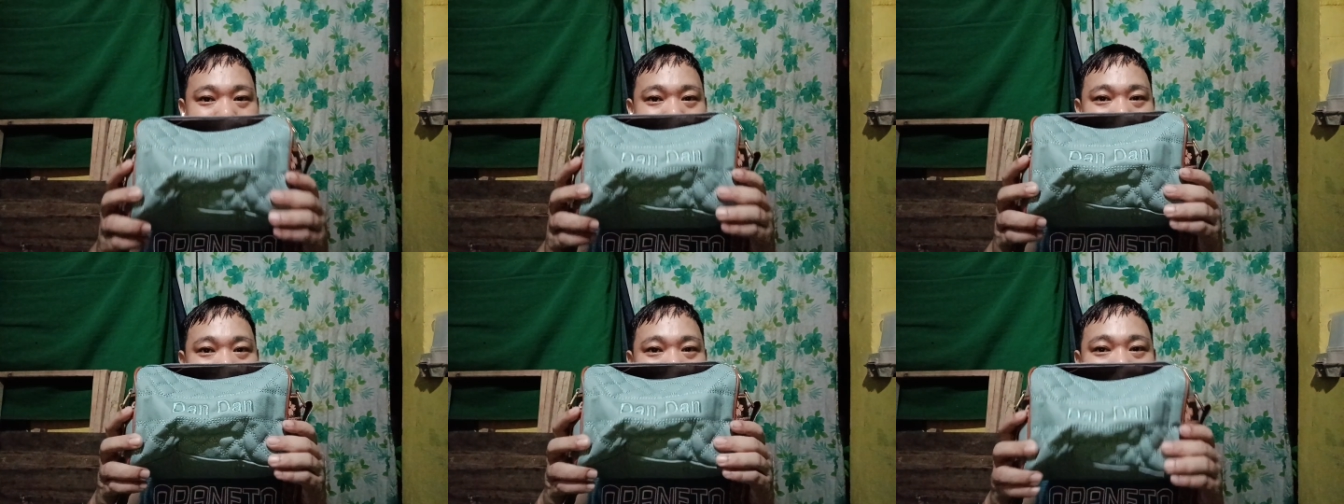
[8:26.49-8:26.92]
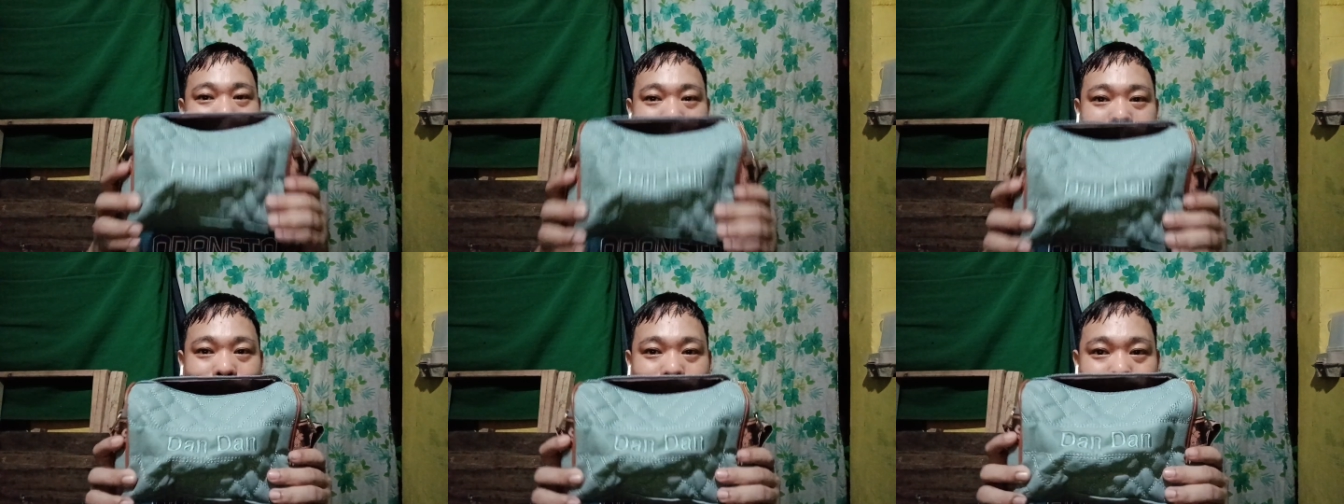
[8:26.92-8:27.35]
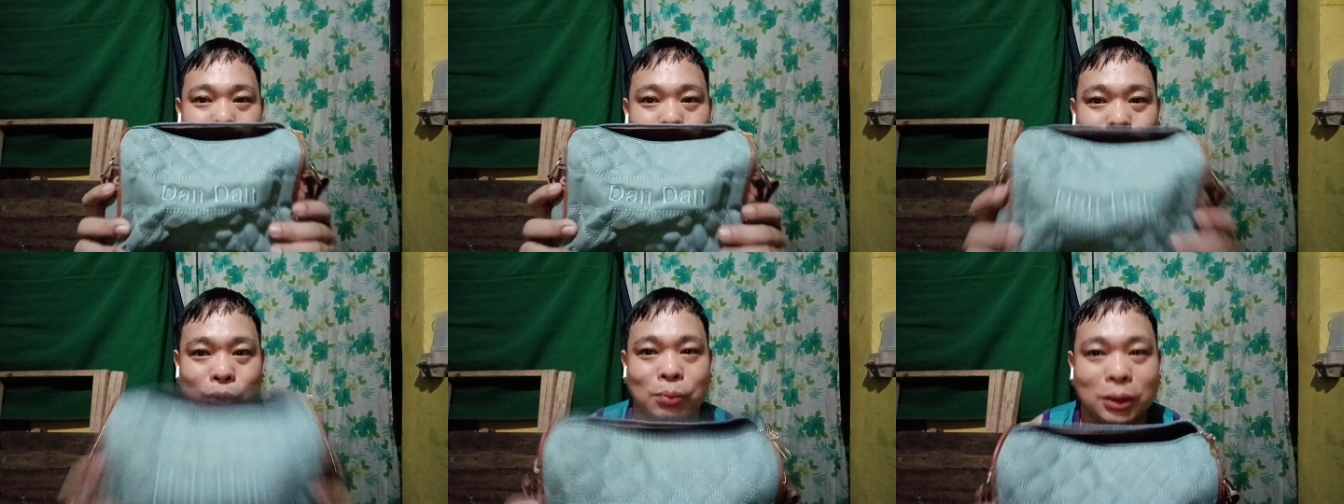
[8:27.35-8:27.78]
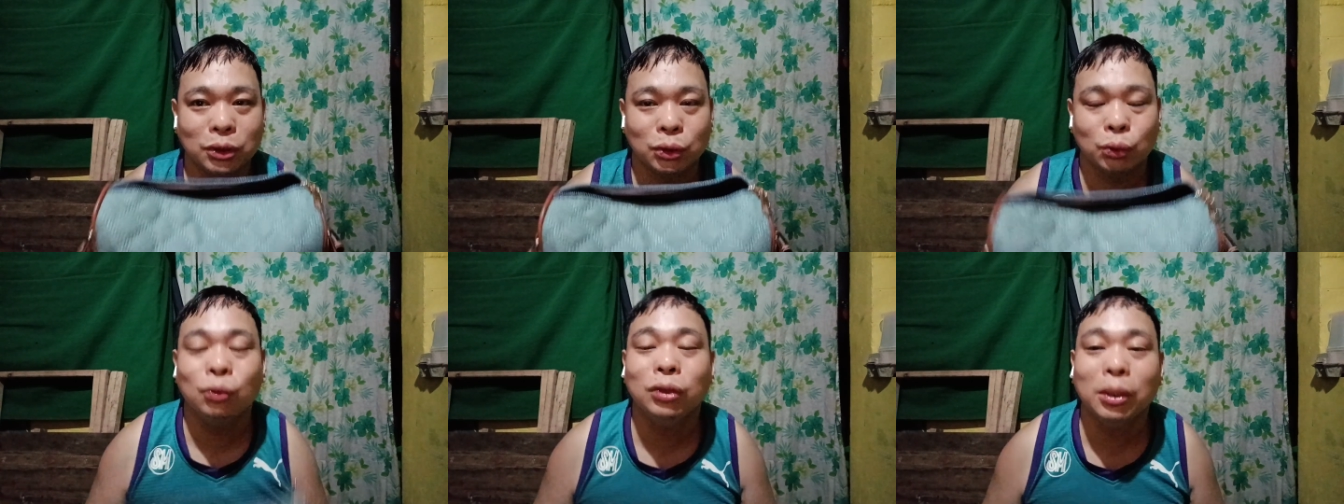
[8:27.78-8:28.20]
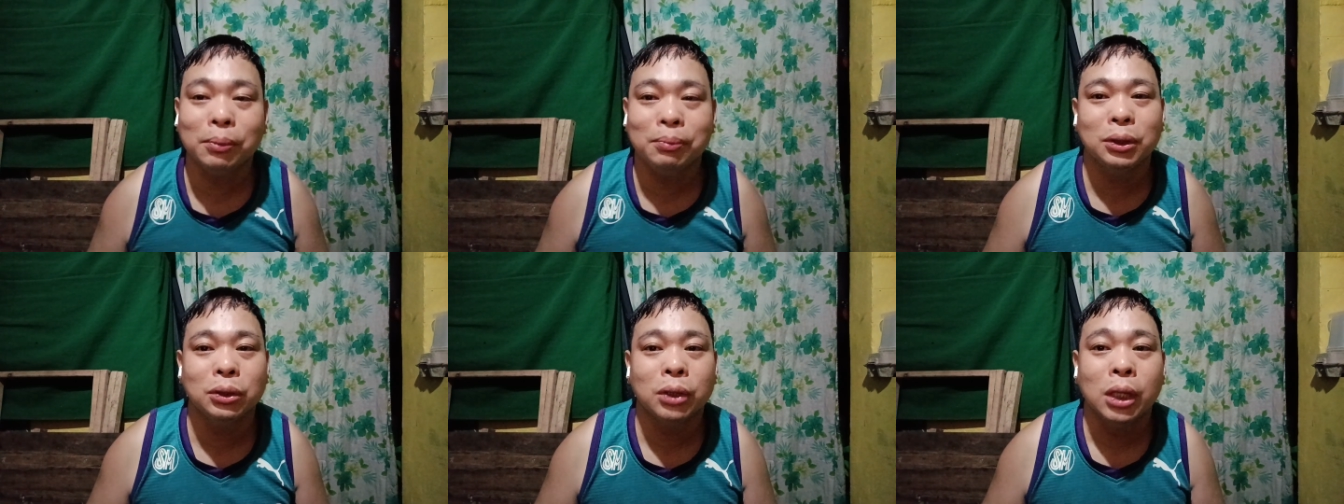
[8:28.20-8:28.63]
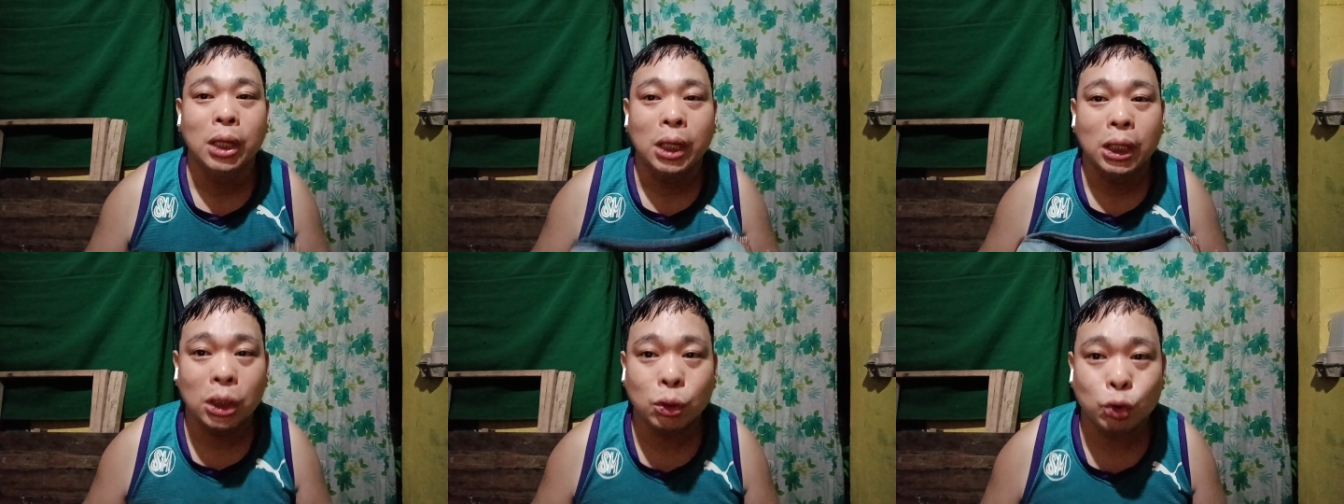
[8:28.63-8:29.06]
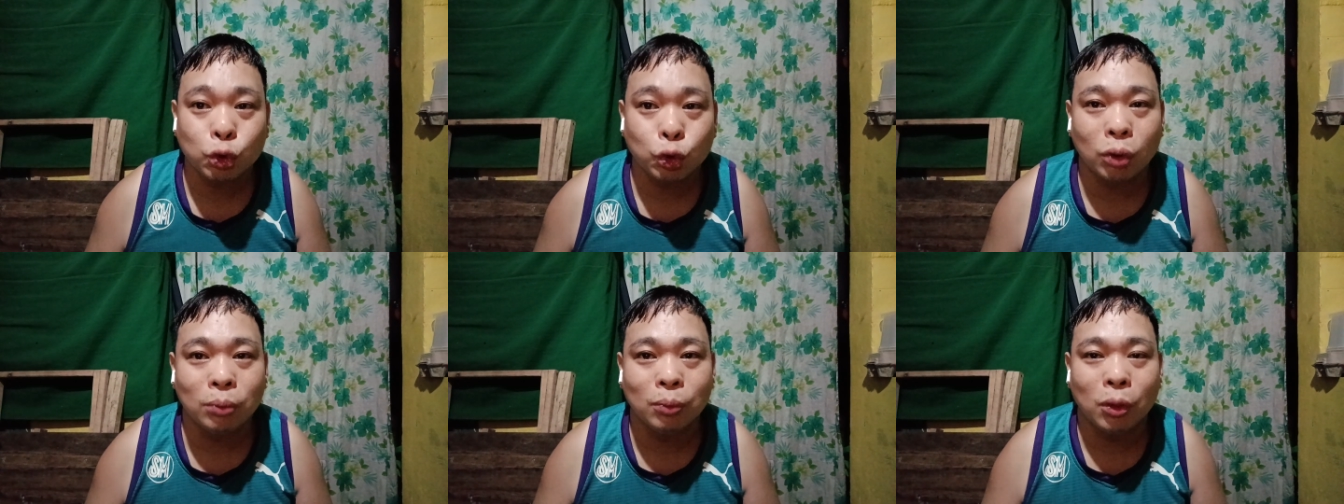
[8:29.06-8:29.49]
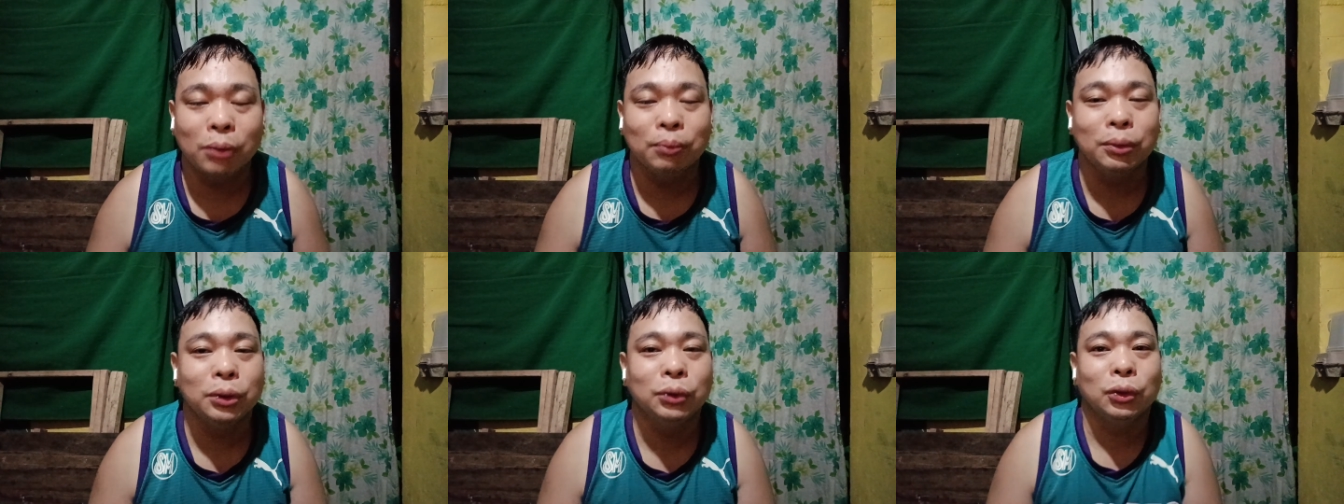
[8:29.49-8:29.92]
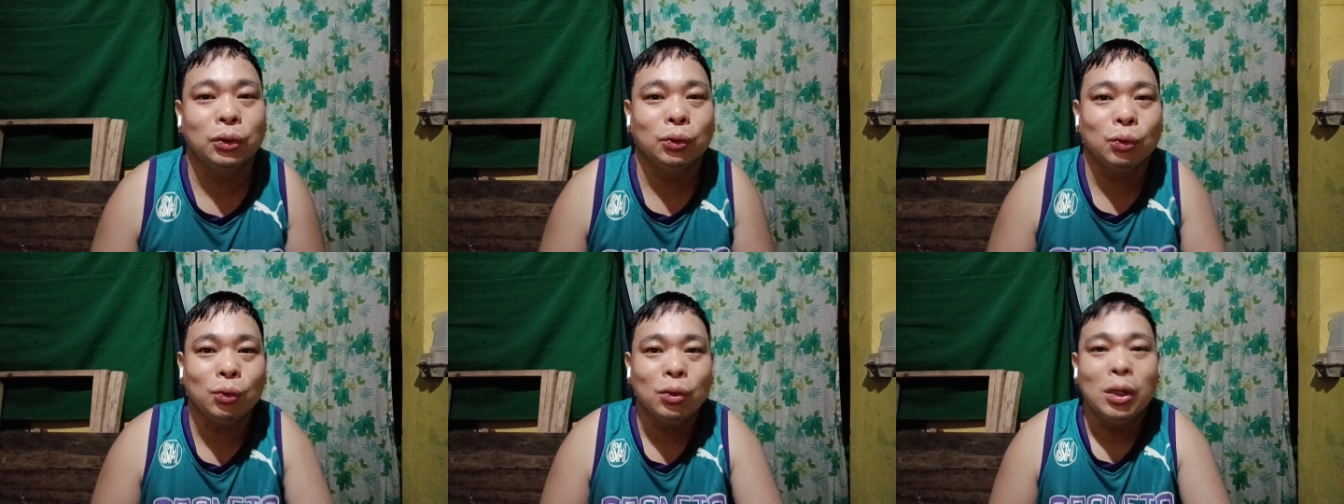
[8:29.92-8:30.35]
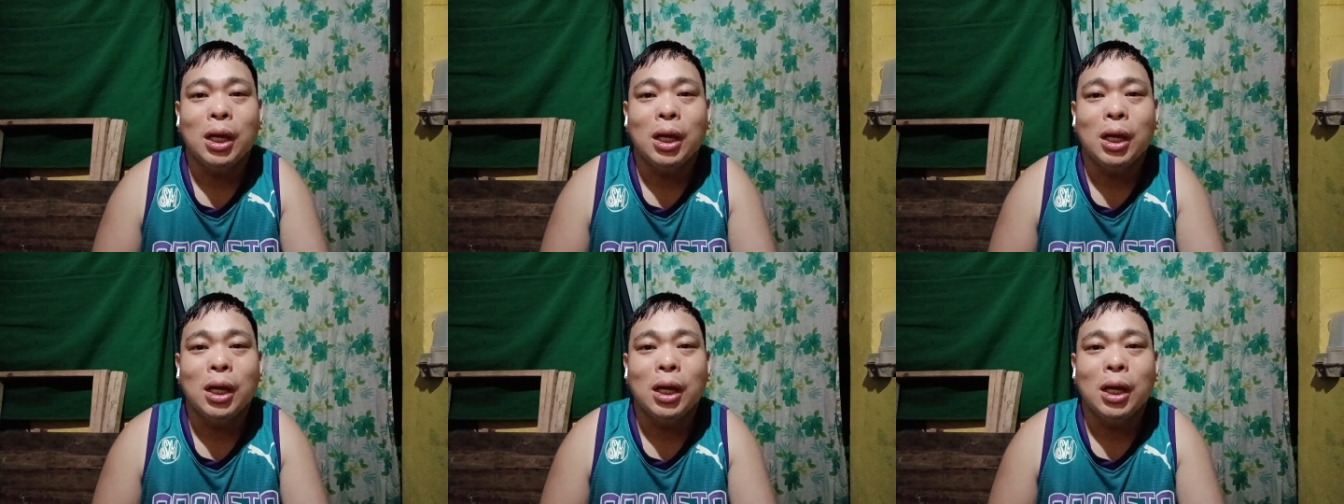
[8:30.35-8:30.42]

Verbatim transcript: So, thank you so much. Kung nagustuhan mo ang video ito,